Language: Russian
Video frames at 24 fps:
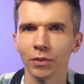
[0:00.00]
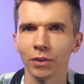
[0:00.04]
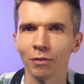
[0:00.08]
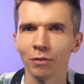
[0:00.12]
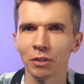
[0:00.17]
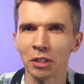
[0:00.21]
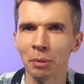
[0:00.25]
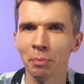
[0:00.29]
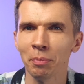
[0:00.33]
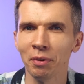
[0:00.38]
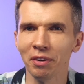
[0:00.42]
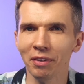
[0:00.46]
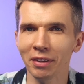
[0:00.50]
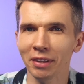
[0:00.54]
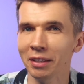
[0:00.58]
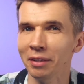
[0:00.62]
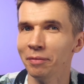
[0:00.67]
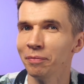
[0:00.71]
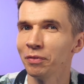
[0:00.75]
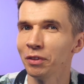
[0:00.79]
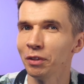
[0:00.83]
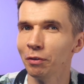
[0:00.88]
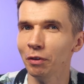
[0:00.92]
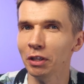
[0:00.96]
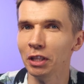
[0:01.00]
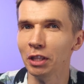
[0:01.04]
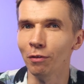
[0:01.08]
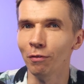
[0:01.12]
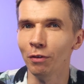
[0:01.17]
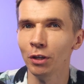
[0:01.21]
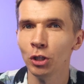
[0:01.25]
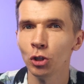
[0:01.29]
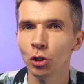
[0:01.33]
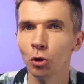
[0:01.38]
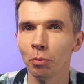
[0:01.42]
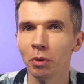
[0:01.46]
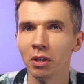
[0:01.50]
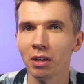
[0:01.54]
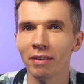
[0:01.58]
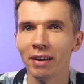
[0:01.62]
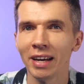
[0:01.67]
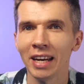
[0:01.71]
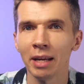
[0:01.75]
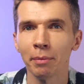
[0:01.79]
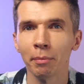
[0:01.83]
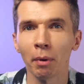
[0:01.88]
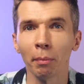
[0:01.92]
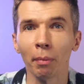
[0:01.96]
Всем привет! В этом видео
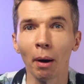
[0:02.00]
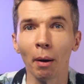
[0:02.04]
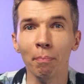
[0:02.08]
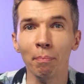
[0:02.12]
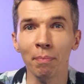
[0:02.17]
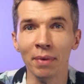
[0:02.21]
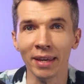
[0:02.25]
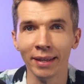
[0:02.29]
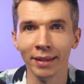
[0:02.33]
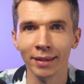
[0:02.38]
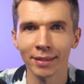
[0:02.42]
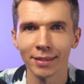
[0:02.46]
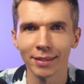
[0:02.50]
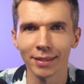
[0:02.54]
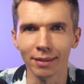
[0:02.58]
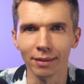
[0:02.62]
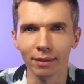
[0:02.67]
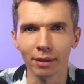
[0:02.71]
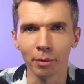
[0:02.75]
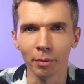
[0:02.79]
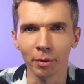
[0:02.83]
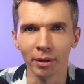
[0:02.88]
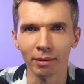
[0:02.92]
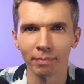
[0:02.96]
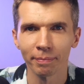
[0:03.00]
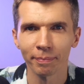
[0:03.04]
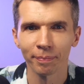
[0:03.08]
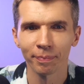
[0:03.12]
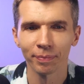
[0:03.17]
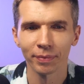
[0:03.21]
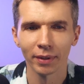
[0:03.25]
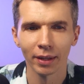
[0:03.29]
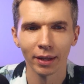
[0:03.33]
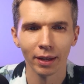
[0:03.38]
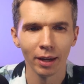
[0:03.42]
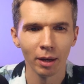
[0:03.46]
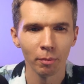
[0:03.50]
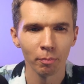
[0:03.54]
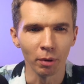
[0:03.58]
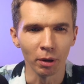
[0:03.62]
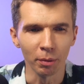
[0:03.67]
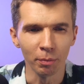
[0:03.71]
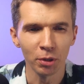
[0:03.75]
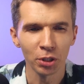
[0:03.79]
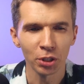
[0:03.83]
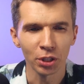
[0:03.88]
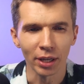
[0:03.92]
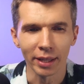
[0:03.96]
поговорим об обмене ссылками.
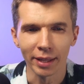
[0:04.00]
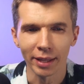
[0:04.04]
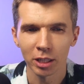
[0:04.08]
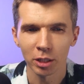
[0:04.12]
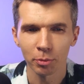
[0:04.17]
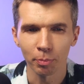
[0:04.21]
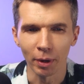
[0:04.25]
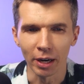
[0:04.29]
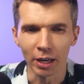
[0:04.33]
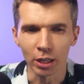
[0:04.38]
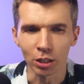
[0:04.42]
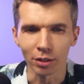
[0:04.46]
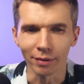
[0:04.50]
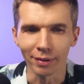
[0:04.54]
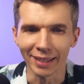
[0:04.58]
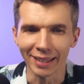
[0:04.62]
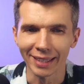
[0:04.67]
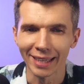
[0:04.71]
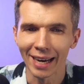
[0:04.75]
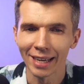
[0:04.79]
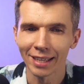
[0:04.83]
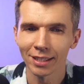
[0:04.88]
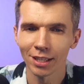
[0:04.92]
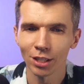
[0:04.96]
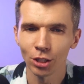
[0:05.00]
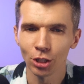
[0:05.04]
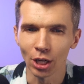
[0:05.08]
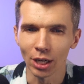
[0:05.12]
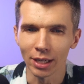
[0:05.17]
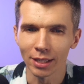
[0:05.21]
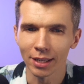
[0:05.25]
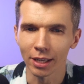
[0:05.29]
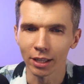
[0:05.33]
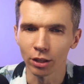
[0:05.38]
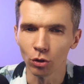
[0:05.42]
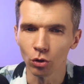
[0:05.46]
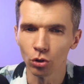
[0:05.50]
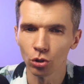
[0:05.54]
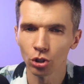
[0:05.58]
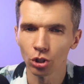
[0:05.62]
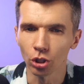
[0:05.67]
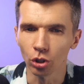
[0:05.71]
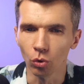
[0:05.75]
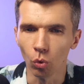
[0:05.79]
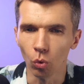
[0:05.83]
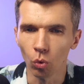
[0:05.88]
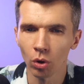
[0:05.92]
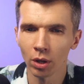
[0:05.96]
Подписчик канала спрашивает, как сейчас
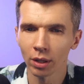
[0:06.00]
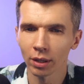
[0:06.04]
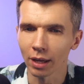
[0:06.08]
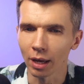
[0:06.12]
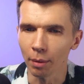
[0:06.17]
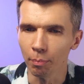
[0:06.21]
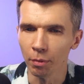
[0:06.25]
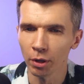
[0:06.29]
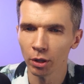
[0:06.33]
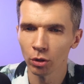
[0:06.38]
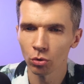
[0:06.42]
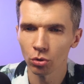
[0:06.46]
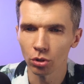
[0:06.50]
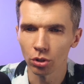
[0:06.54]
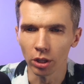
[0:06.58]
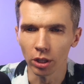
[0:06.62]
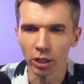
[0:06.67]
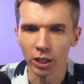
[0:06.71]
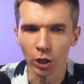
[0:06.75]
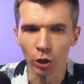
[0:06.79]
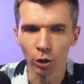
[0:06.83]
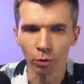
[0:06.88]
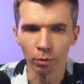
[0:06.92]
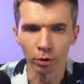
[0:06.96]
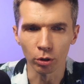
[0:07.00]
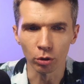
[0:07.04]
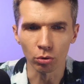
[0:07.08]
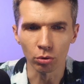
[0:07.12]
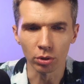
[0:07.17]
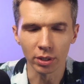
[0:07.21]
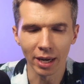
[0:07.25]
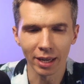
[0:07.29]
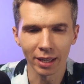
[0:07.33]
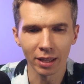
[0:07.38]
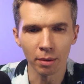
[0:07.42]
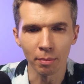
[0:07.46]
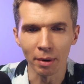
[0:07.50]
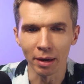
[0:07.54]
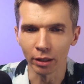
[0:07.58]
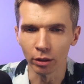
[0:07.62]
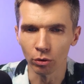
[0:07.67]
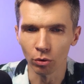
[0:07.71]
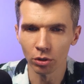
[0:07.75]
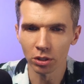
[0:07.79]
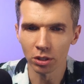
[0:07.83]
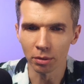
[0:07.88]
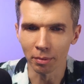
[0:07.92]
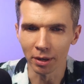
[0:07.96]
относится Google к обмену ссылками между сайтами
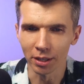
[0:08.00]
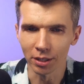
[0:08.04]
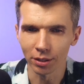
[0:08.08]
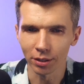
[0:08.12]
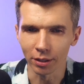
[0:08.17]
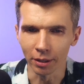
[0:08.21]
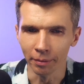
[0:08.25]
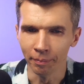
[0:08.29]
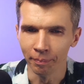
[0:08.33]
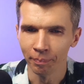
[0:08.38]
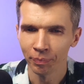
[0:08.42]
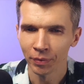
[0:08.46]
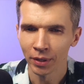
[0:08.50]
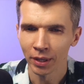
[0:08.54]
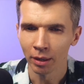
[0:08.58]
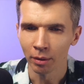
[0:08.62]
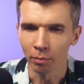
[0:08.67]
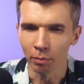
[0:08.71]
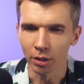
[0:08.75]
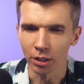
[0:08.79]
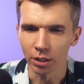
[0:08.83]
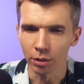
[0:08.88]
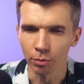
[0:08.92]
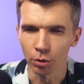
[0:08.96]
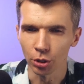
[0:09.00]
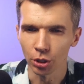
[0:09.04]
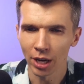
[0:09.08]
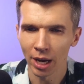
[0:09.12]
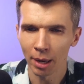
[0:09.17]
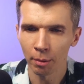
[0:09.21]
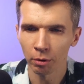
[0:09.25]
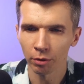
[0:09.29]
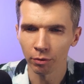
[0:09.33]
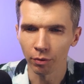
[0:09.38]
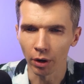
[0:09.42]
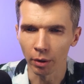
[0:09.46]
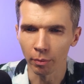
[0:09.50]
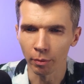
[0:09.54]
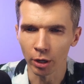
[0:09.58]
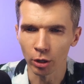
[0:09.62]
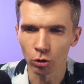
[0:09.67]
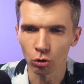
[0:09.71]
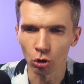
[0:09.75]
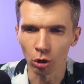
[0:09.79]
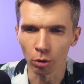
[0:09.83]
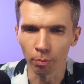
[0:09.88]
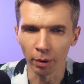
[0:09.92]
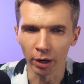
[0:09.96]
одной тематики. Мы размещаем
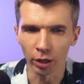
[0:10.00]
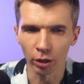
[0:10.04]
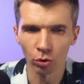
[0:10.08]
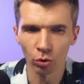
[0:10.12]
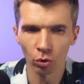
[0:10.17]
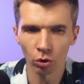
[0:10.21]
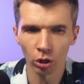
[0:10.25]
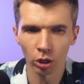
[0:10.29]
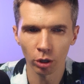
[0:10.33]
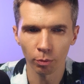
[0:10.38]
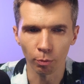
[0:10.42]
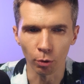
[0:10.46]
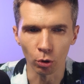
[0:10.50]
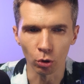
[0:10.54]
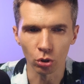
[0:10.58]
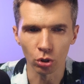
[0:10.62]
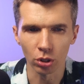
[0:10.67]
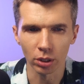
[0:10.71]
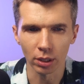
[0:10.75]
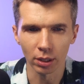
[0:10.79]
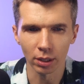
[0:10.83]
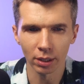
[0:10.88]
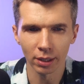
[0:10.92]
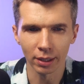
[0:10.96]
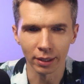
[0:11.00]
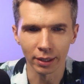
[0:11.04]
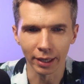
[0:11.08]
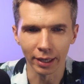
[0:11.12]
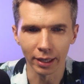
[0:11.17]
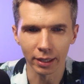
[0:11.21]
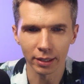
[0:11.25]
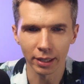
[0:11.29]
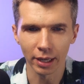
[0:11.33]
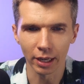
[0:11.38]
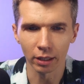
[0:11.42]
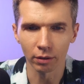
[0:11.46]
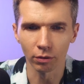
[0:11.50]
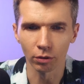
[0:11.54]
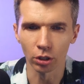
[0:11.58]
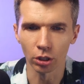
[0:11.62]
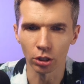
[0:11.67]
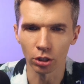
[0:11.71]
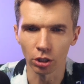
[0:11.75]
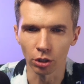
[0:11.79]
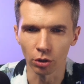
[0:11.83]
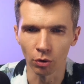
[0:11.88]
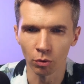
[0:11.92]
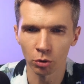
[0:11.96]
информацию о партнерах плюс ссылка на их сайт в
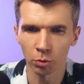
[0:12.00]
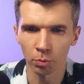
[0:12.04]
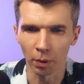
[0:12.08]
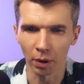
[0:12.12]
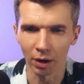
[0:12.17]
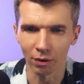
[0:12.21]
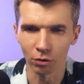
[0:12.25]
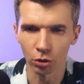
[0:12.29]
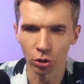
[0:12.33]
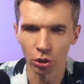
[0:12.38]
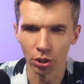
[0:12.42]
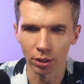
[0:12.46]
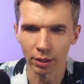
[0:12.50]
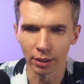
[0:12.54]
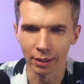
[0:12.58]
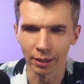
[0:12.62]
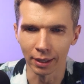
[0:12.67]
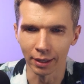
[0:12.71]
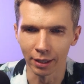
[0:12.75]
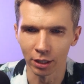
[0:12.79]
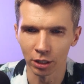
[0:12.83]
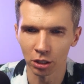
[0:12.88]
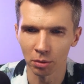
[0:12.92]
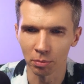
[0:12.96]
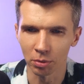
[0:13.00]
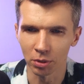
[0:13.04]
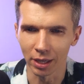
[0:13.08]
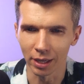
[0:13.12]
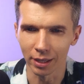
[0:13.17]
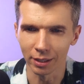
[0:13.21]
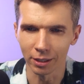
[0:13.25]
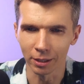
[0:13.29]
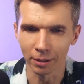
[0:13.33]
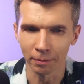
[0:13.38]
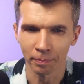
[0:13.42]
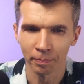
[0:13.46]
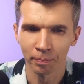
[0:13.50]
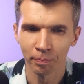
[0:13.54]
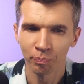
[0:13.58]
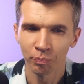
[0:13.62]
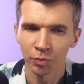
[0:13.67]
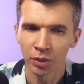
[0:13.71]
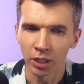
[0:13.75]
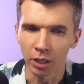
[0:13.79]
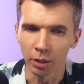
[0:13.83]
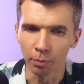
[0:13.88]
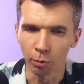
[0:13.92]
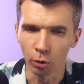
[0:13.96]
отраслевом справочнике на нашем сайте
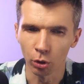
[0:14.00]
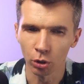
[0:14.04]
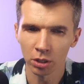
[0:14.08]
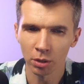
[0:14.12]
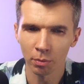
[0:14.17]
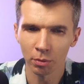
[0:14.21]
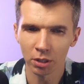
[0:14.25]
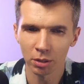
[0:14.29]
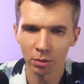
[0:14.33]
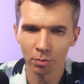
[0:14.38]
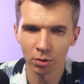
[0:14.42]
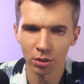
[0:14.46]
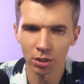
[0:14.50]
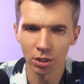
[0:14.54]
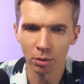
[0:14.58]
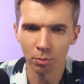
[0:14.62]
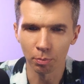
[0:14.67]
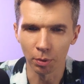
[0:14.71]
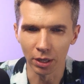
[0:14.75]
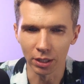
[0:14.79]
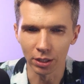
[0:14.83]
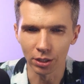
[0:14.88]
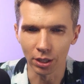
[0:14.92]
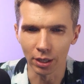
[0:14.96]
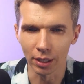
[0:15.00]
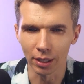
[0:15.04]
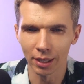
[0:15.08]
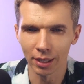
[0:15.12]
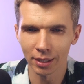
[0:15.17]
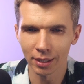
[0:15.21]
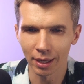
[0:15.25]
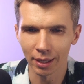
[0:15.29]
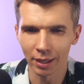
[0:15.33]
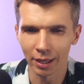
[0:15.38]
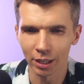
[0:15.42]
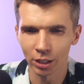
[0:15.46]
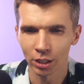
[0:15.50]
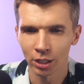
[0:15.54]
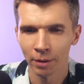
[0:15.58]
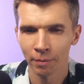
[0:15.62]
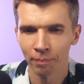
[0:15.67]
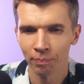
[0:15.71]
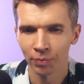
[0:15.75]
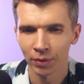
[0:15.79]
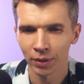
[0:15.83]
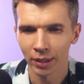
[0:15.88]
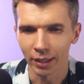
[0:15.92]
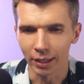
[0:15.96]
и просим разместить пресс-релиз о нас
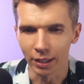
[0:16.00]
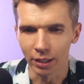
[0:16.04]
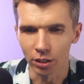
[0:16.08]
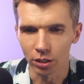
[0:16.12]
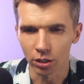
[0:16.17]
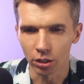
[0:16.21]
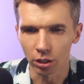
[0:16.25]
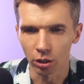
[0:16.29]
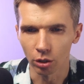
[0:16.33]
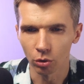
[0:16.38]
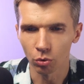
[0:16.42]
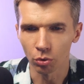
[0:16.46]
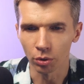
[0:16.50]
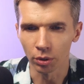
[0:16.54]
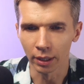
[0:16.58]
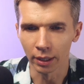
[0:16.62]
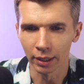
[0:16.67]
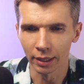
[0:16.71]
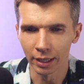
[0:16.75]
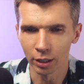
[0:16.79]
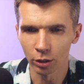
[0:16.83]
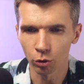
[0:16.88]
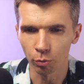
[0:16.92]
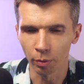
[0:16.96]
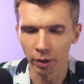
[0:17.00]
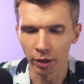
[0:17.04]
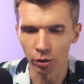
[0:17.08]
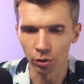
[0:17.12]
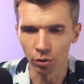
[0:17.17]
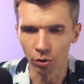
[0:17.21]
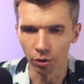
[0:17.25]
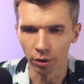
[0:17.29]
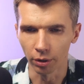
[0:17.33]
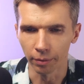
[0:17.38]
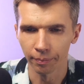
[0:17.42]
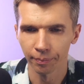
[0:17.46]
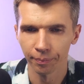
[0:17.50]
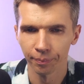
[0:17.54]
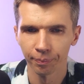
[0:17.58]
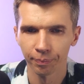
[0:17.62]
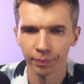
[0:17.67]
и ссылку на нас у партнера.